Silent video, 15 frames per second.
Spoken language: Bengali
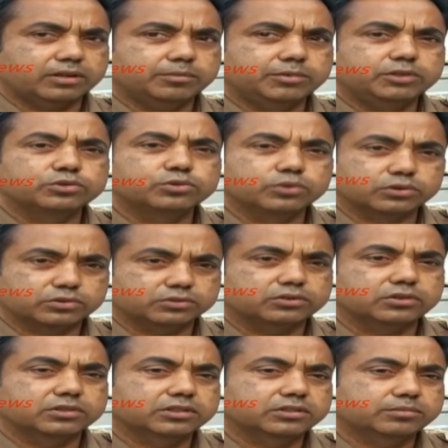আমি সুদর্শন
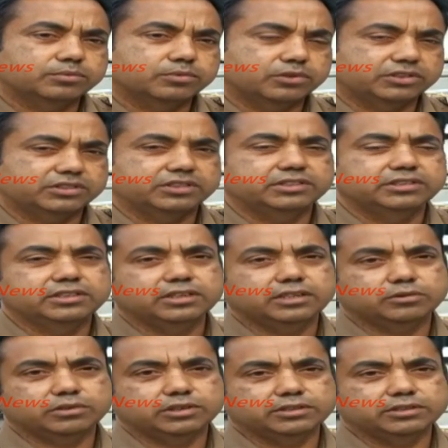সরকার ফরেস্ট রেঞ্জার গাড়ি